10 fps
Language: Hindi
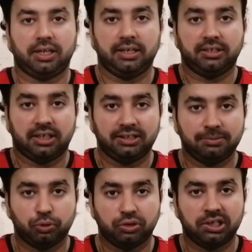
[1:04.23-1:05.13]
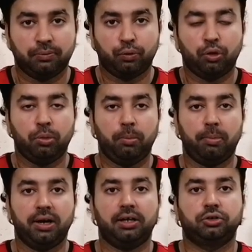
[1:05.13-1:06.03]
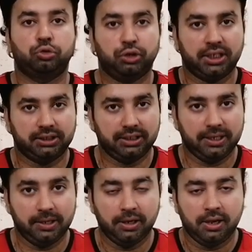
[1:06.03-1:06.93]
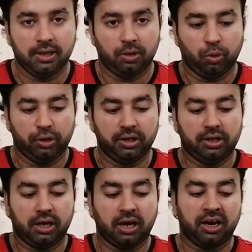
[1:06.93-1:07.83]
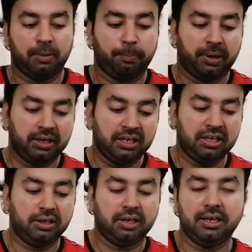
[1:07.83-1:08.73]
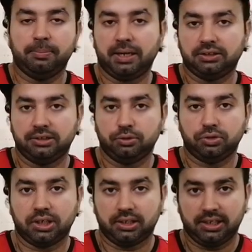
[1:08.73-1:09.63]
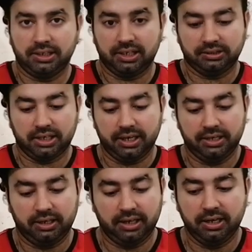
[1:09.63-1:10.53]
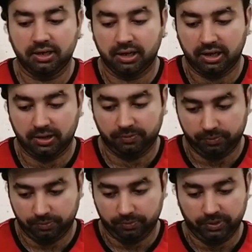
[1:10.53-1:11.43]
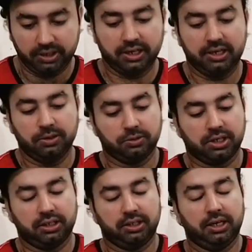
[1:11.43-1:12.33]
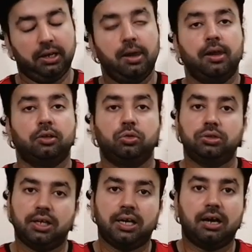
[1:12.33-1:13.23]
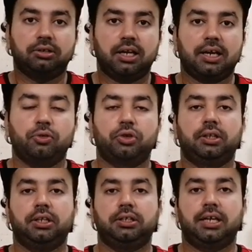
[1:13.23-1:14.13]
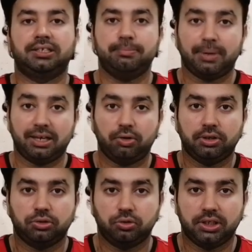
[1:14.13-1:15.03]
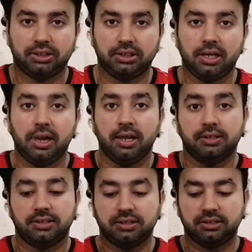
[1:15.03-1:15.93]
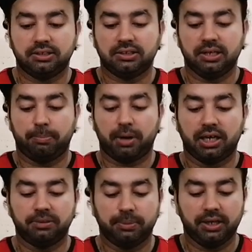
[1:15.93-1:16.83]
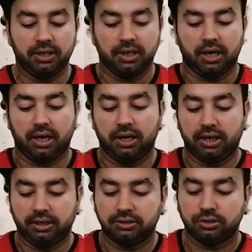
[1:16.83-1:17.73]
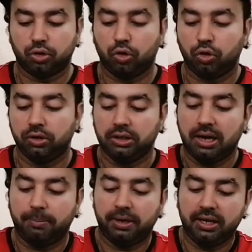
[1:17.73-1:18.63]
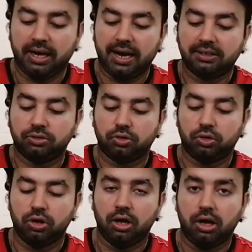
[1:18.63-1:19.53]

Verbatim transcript: सारे जरासीम जो हैं वो बढ़ना शुरू हो जाते हैं और अगर हम पानी के लिए प्लास्टिक यूज़ करते हैं या चाहे इनकी फीड के लिए यूज़ करते हैं तो उससे क्या होता है कि उसके अंदर जरासीम पैदा होना शुरू हो जाते हैं जिनसे बाद में किटन्स को या बड़ी कैट्स को